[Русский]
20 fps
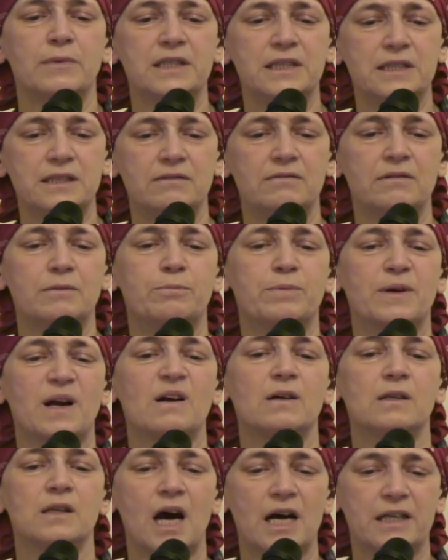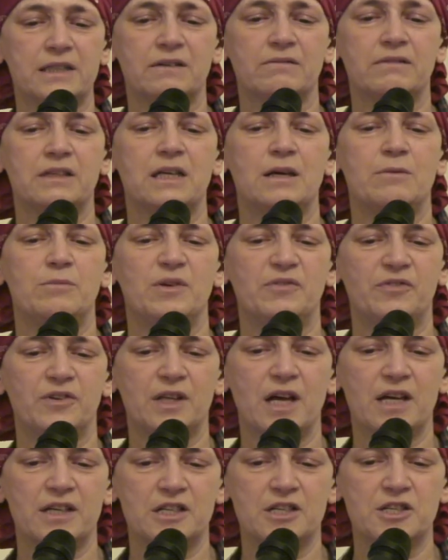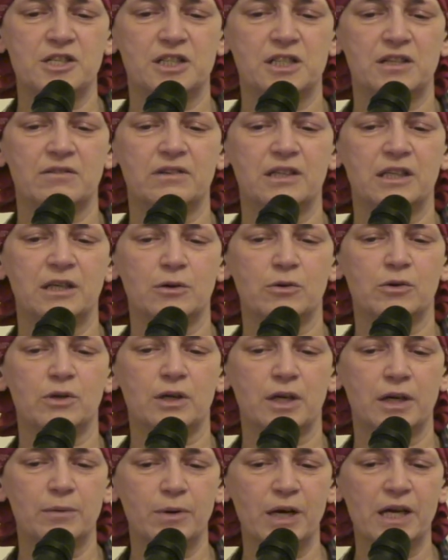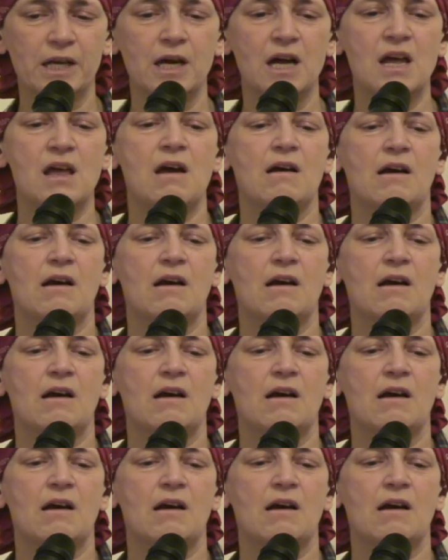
мотиве проглатывания мифологического героя рыбой